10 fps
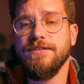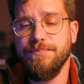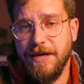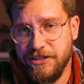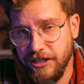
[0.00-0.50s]
Z
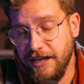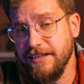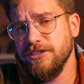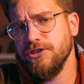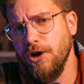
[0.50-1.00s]
pierwszej
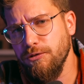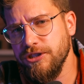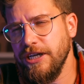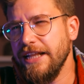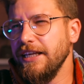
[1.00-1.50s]
klasy szkoły
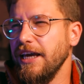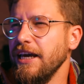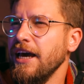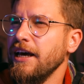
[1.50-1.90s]
średniej,